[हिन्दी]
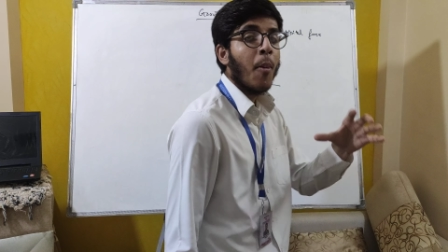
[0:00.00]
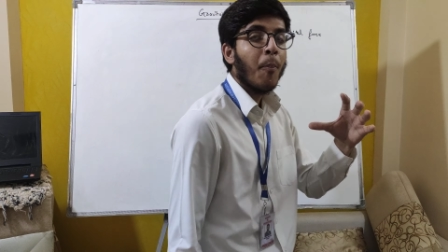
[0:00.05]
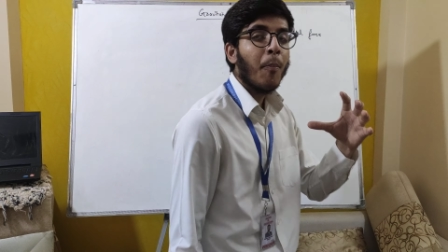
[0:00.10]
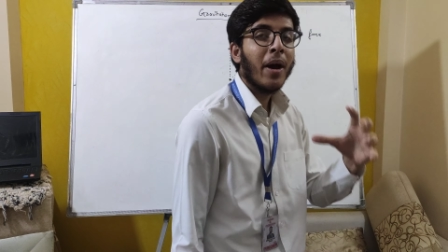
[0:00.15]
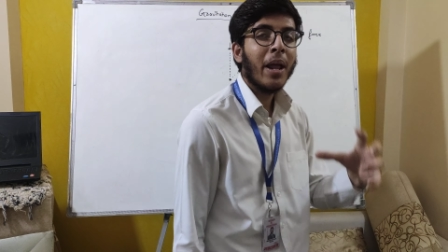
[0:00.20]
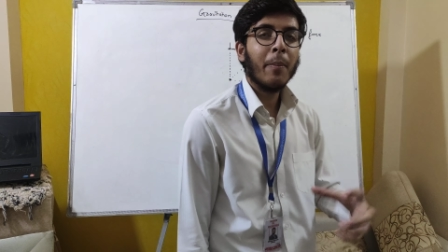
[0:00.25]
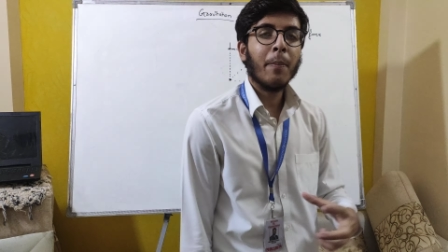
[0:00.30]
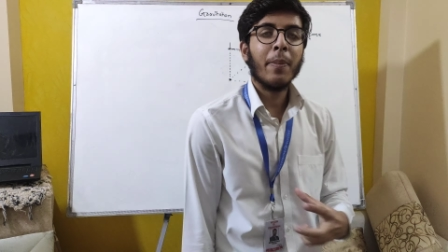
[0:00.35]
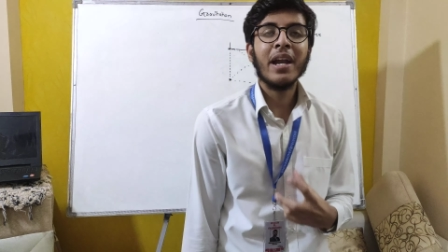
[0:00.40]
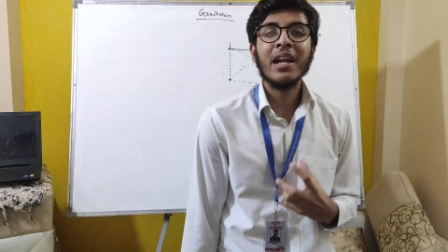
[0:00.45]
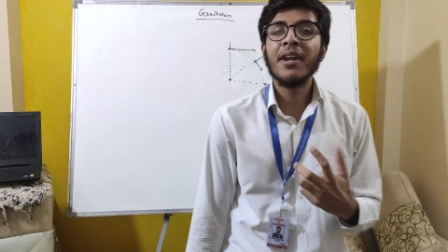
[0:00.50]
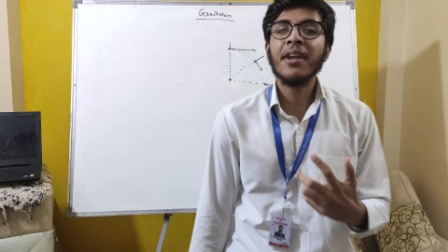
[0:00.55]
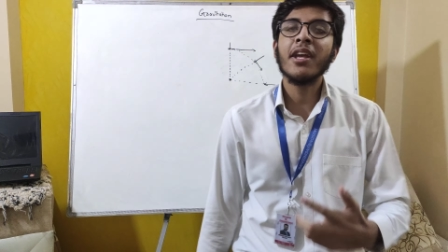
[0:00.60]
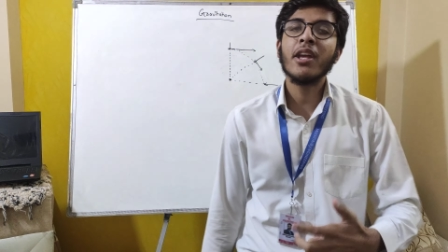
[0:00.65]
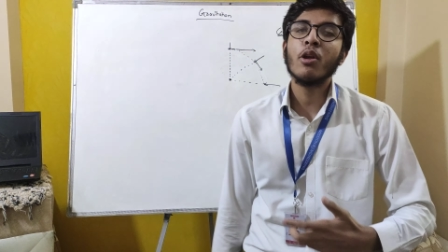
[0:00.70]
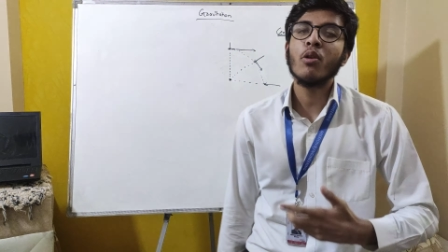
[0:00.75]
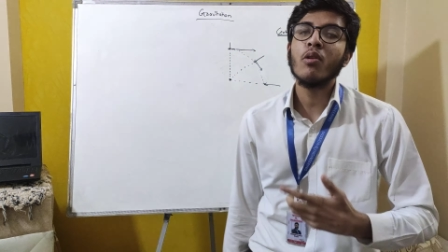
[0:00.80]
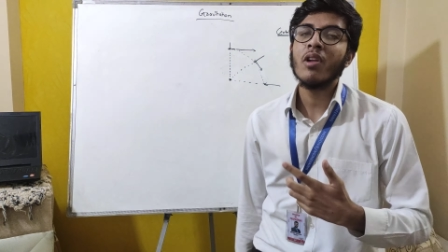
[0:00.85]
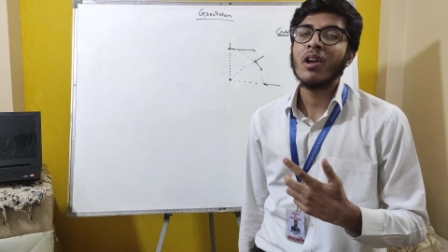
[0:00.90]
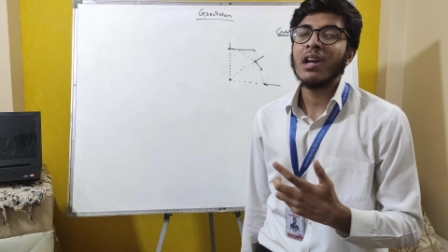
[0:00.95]

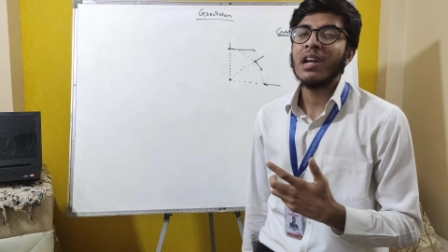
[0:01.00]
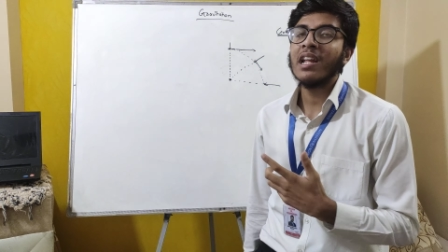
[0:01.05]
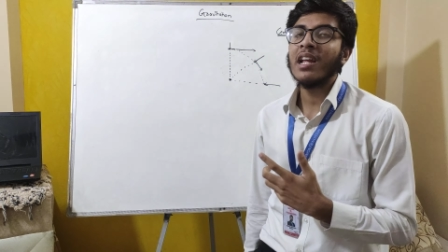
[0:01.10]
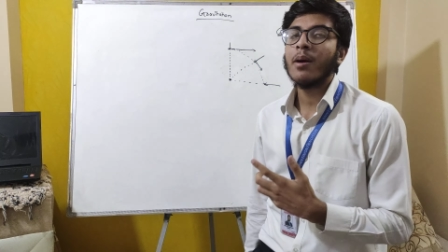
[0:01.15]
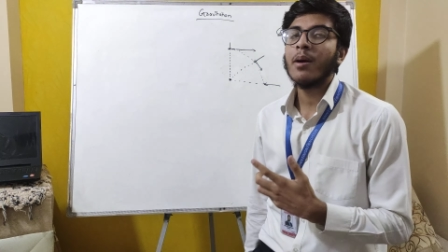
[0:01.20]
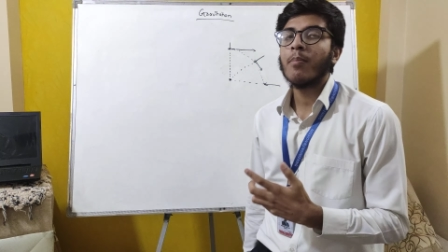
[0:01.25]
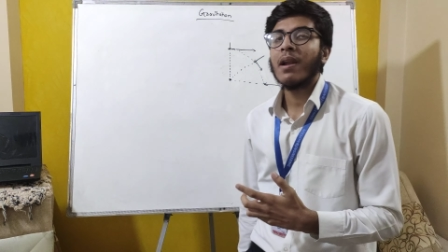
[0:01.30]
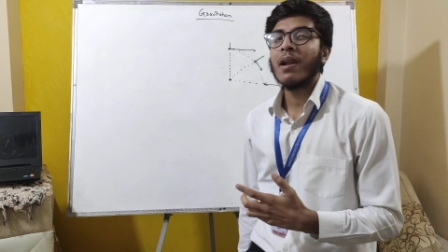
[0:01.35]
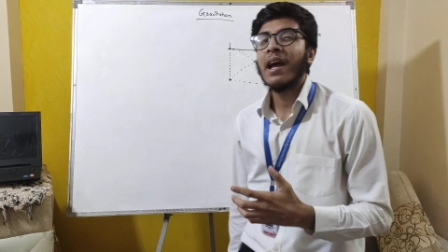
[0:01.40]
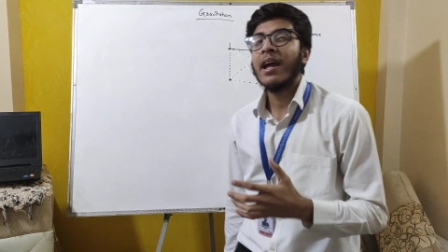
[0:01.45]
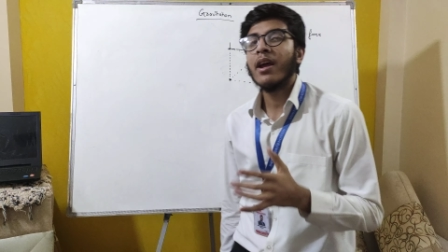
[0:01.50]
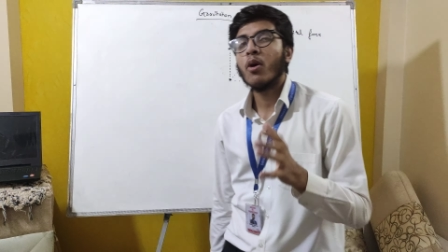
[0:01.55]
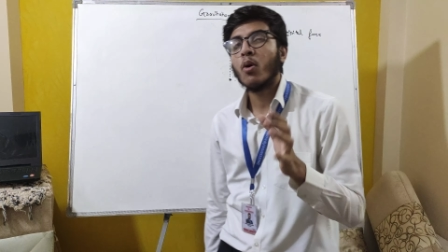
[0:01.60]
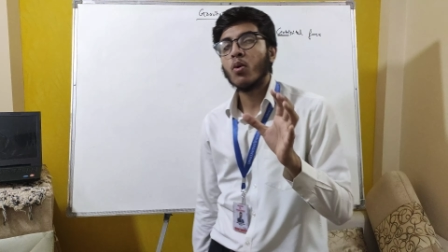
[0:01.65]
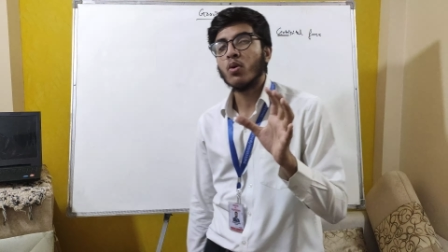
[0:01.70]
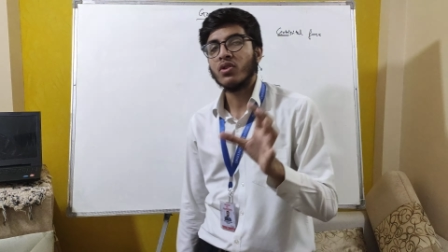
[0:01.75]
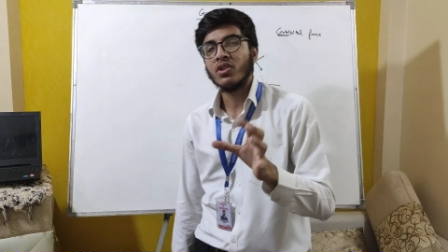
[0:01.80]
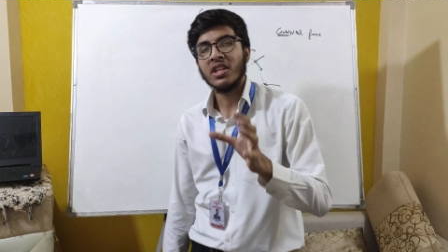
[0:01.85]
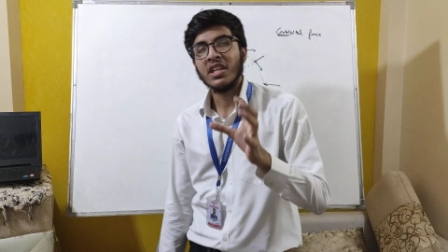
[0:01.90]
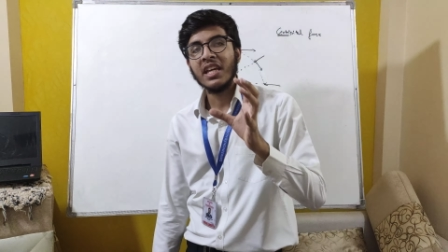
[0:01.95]
परपेंडिकुलरली अप्लाई
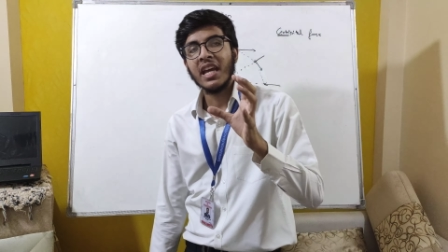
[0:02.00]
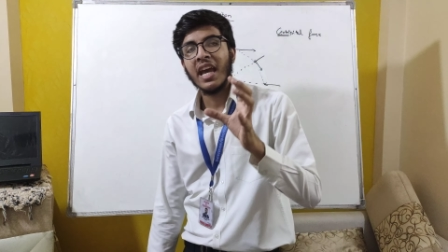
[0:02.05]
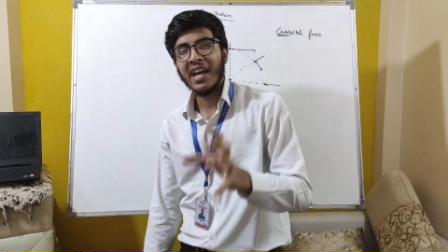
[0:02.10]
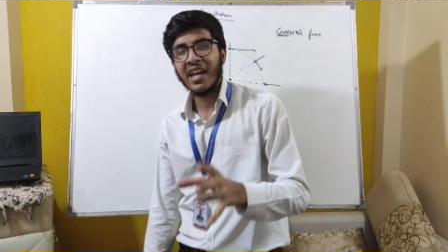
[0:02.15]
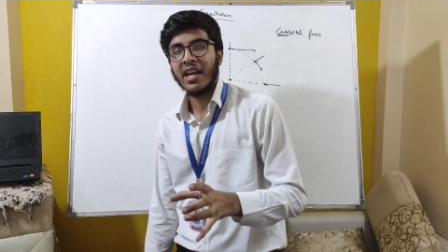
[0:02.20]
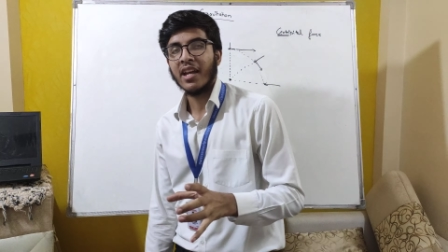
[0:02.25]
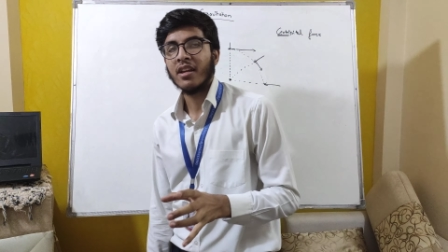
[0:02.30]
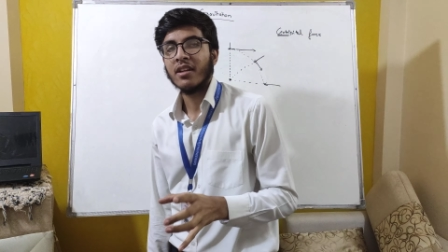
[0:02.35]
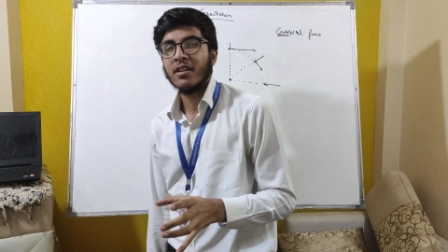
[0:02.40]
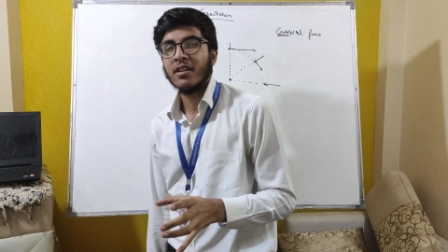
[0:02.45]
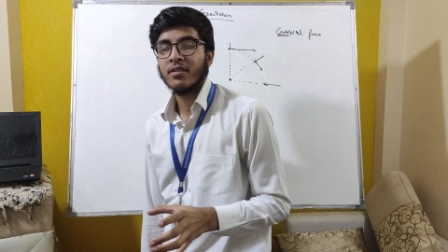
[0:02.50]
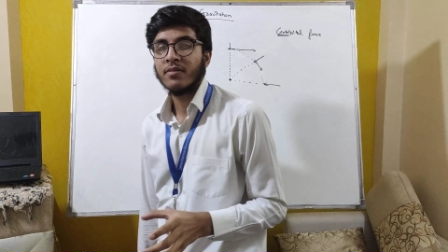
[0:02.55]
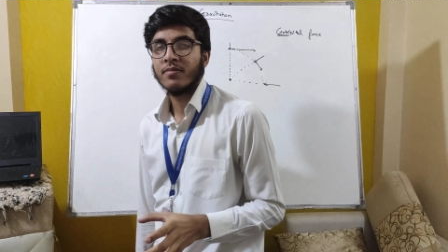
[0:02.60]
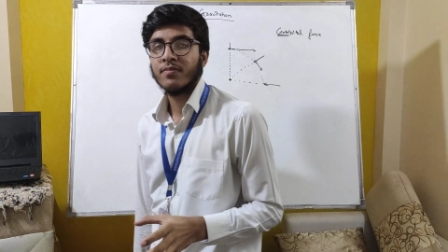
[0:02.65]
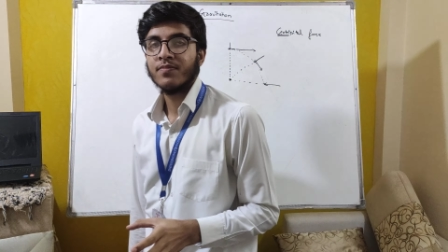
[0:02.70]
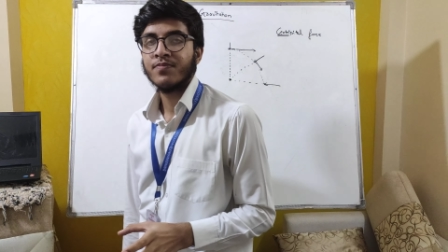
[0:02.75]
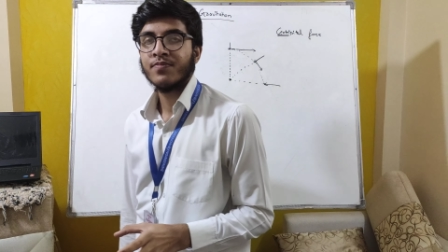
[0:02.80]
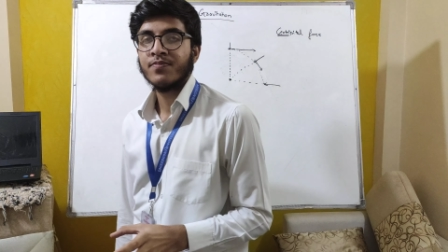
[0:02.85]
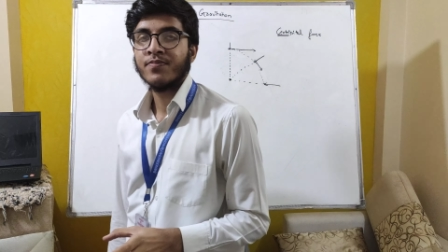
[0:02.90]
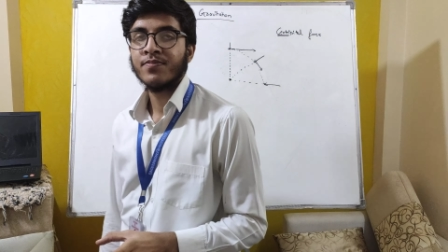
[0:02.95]
होती है
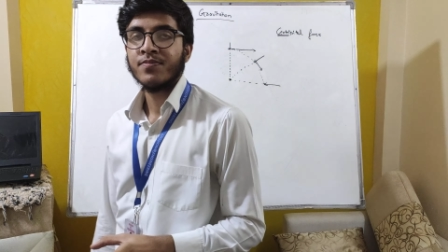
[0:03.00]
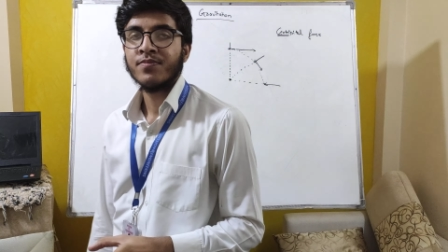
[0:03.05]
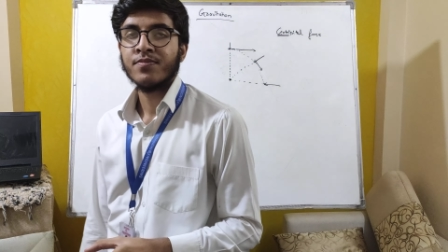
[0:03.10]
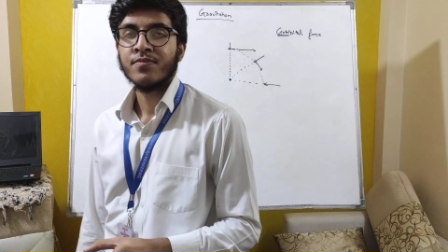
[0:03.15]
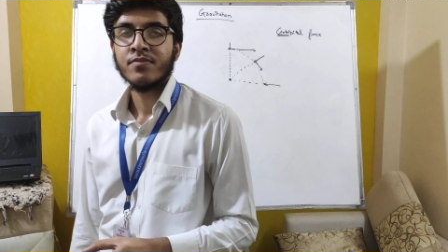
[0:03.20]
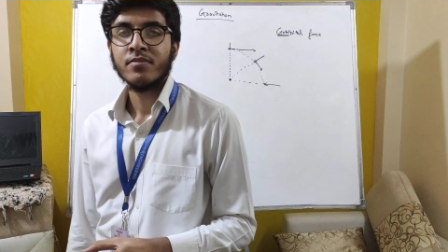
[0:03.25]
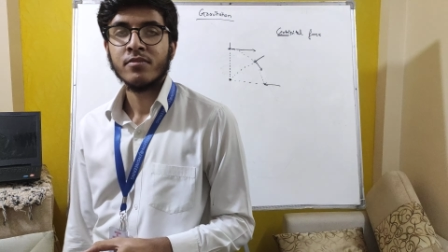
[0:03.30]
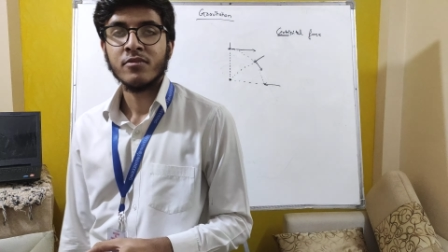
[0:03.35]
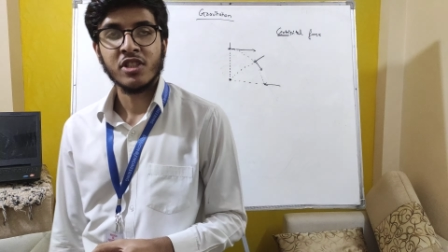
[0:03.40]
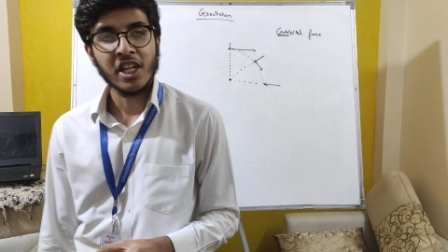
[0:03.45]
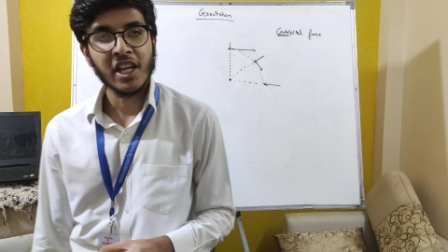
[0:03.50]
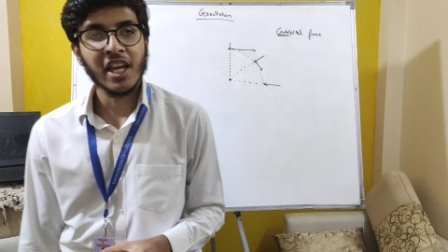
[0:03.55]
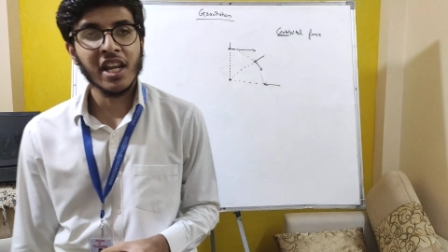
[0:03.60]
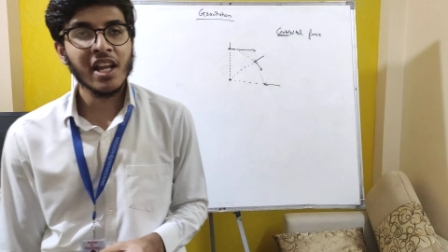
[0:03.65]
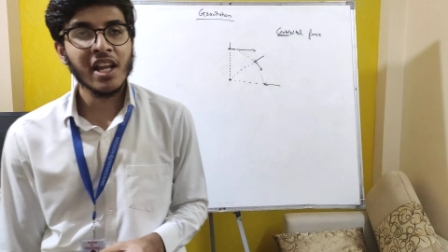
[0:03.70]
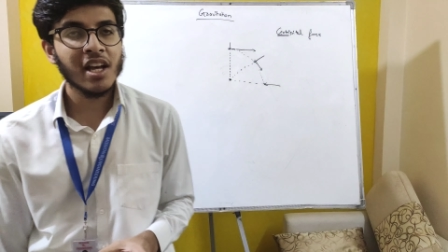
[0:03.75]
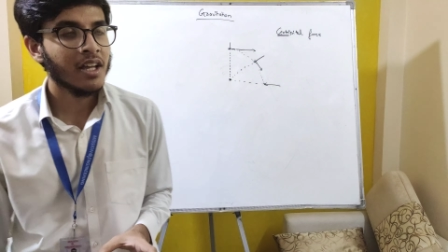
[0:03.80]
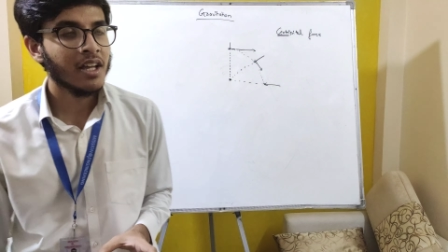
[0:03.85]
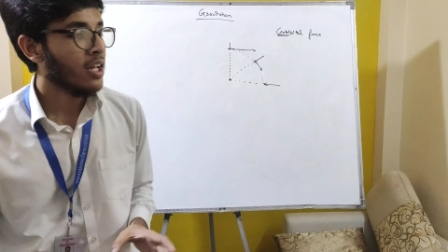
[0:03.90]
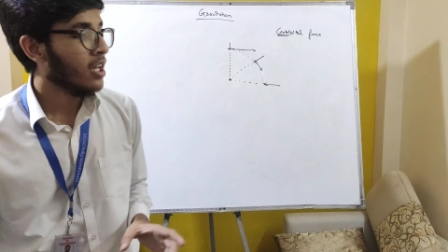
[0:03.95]
ठीक है
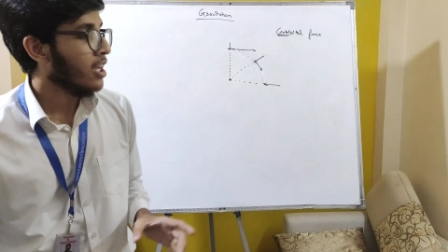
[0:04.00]
ना